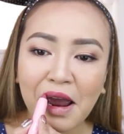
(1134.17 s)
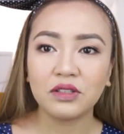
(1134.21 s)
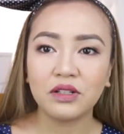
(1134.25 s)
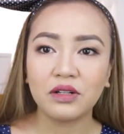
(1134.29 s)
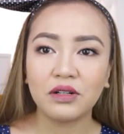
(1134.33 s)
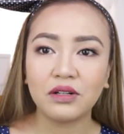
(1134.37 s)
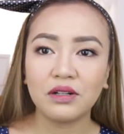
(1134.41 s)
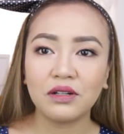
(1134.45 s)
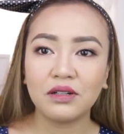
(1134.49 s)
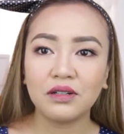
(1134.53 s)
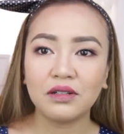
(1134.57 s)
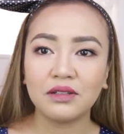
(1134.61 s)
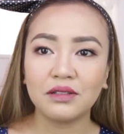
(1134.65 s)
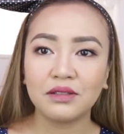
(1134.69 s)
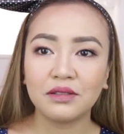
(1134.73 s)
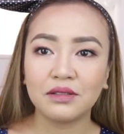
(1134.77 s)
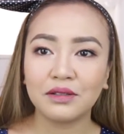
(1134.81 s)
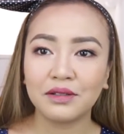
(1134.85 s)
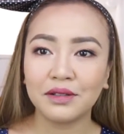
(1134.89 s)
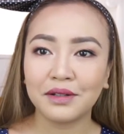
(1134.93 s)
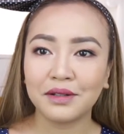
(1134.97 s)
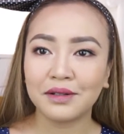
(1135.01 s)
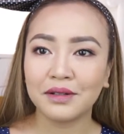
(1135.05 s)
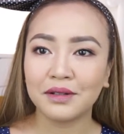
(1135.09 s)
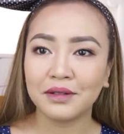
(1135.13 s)
No?
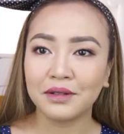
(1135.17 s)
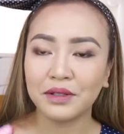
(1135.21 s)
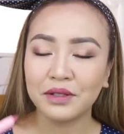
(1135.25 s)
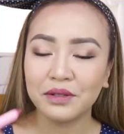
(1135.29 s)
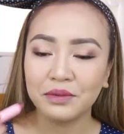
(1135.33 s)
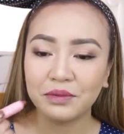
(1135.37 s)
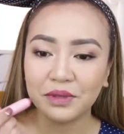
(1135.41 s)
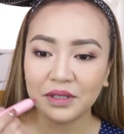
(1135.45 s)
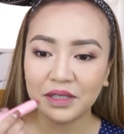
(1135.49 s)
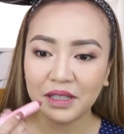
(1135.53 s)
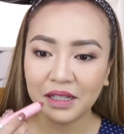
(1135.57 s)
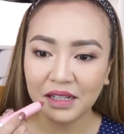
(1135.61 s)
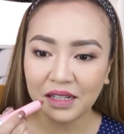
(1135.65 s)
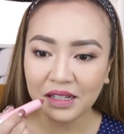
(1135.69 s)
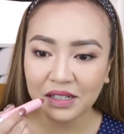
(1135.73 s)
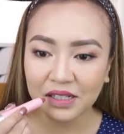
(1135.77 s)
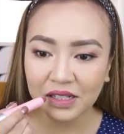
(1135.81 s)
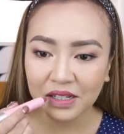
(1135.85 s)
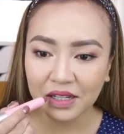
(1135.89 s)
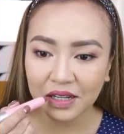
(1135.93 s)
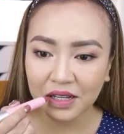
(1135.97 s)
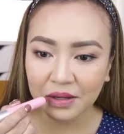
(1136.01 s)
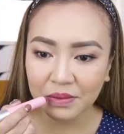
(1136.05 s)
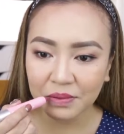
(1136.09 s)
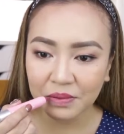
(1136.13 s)
Madali
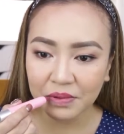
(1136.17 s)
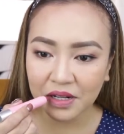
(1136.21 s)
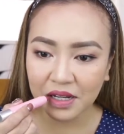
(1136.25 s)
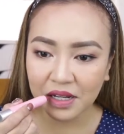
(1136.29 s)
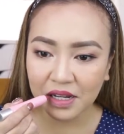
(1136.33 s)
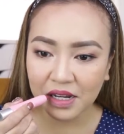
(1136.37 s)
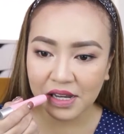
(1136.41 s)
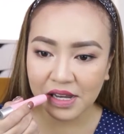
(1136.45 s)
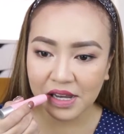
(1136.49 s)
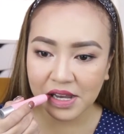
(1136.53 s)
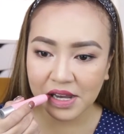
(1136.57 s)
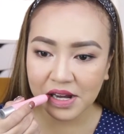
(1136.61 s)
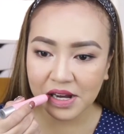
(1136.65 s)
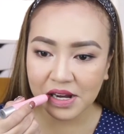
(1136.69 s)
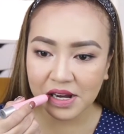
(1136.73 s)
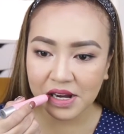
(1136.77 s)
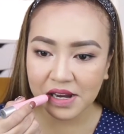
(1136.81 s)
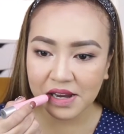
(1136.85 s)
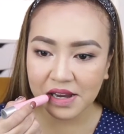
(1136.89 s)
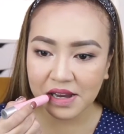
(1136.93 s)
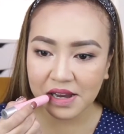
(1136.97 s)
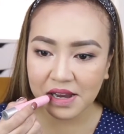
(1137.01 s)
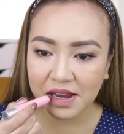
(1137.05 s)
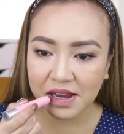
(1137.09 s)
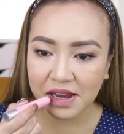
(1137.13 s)
siyang i-apply.
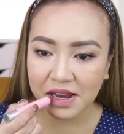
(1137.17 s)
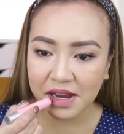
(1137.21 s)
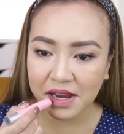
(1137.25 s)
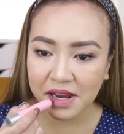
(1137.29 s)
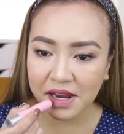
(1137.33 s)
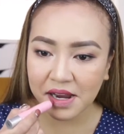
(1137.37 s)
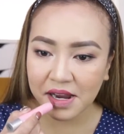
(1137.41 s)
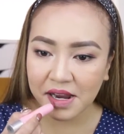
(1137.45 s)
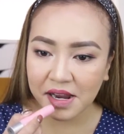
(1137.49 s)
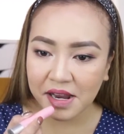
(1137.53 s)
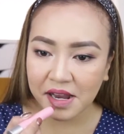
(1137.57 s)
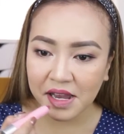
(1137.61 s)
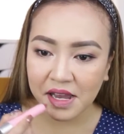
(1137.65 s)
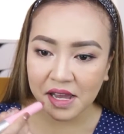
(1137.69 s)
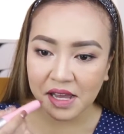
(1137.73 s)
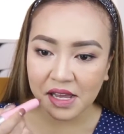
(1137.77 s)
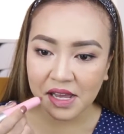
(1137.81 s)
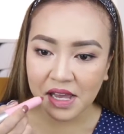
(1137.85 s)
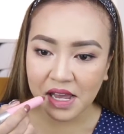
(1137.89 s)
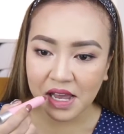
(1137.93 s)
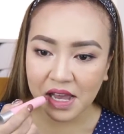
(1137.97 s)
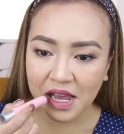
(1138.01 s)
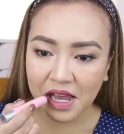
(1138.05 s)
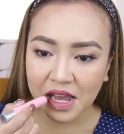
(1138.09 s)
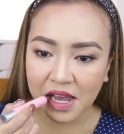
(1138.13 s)
Okay.
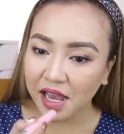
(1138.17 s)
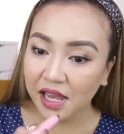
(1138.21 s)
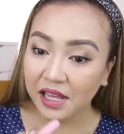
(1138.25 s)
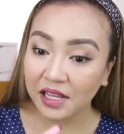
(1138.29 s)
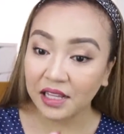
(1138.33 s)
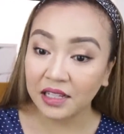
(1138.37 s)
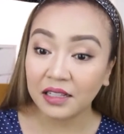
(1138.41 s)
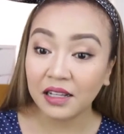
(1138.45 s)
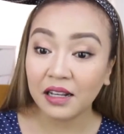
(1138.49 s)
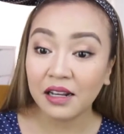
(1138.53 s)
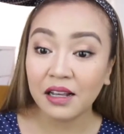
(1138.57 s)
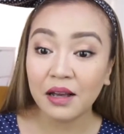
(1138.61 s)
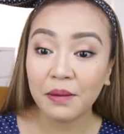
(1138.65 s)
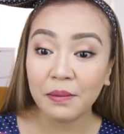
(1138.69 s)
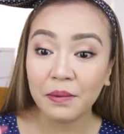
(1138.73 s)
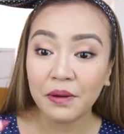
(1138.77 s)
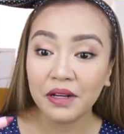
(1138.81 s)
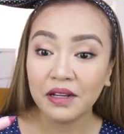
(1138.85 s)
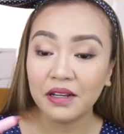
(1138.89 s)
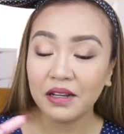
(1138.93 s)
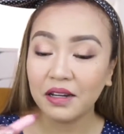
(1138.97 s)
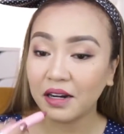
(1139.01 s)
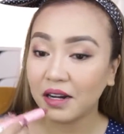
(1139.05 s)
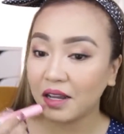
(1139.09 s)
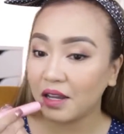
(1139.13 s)
Ganyan talaga
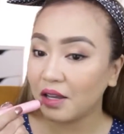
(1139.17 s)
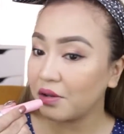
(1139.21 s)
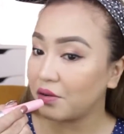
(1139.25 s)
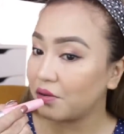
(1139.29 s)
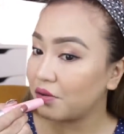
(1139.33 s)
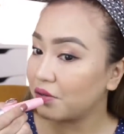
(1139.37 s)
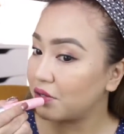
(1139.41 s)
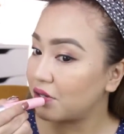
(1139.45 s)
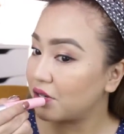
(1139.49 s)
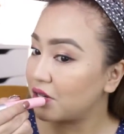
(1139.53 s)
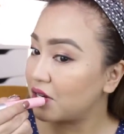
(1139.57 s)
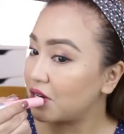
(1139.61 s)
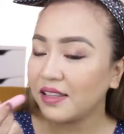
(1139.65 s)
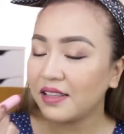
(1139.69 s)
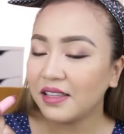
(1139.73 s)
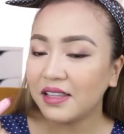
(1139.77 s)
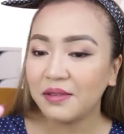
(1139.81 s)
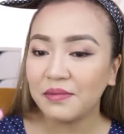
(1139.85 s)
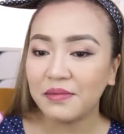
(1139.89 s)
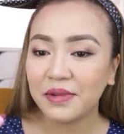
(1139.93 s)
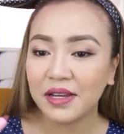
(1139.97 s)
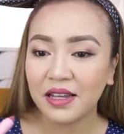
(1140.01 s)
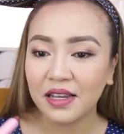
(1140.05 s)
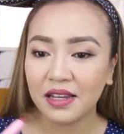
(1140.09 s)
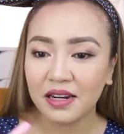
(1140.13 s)
pag crayon.
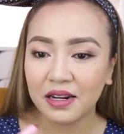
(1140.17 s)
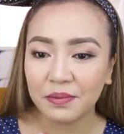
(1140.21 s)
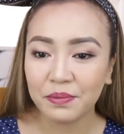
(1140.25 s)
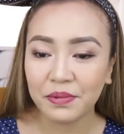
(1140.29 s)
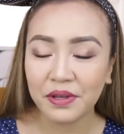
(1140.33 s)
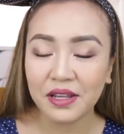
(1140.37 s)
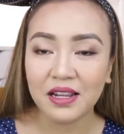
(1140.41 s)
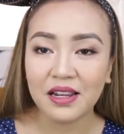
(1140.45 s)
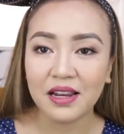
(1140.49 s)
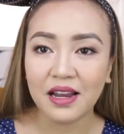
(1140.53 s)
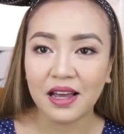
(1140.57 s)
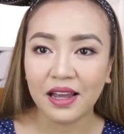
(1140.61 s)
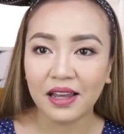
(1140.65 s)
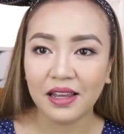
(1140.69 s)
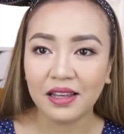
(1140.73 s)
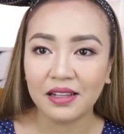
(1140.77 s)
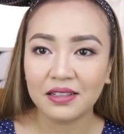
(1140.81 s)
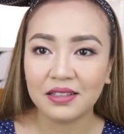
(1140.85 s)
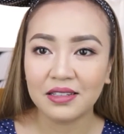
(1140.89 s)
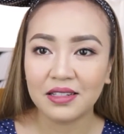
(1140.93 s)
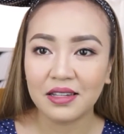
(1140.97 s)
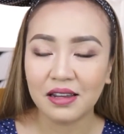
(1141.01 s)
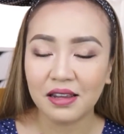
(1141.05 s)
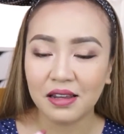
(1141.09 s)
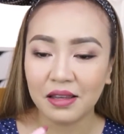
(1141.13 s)
Hindi mahirap
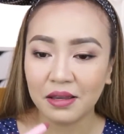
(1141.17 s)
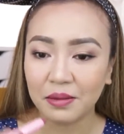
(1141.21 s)
i-line sa